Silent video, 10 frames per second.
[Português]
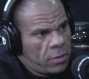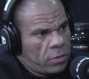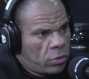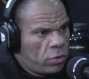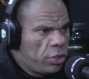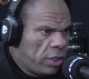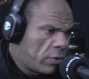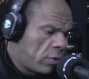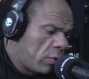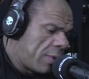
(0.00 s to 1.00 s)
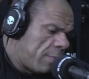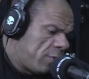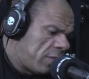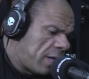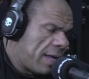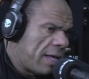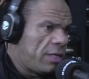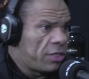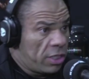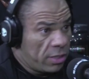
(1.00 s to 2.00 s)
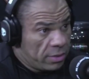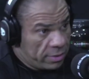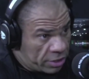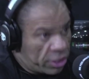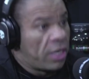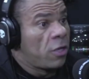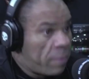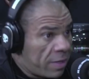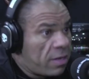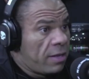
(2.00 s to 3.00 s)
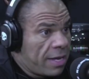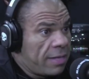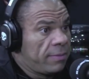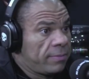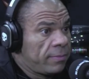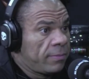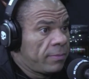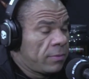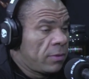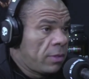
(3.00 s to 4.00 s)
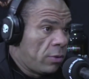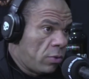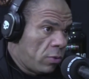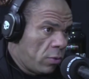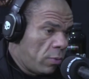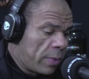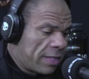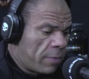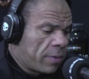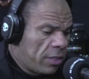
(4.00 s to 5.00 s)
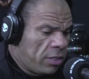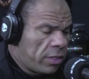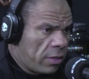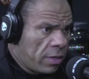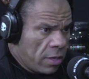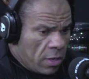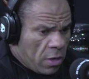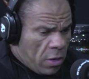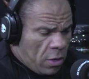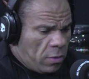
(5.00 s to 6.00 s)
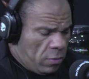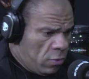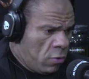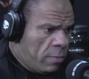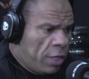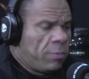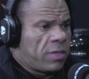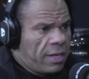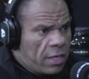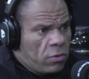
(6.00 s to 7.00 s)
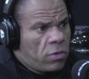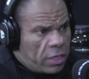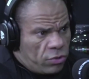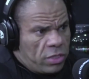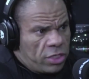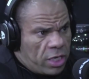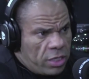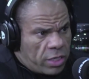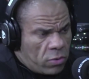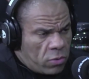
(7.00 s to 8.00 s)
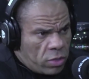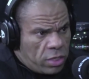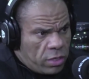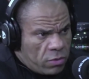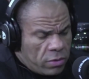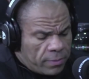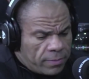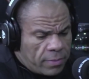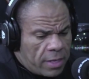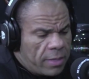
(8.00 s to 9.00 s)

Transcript: Todo dia, quando eu acabo de treinar, ele está che tá chegando para treinar. Eu, eu, até porque a gente tem o mesmo treinador que ajuda a gente, que é o Rodrigo. Né?